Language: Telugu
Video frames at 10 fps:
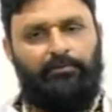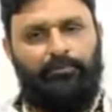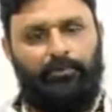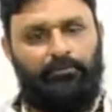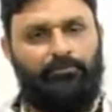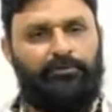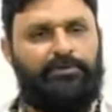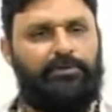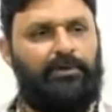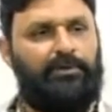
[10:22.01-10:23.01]
ప్రభుత్వం
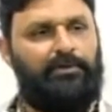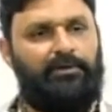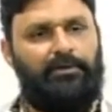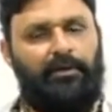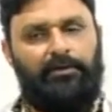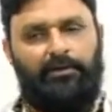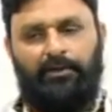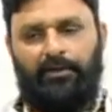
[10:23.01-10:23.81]
నుంచి కానీ అన్ని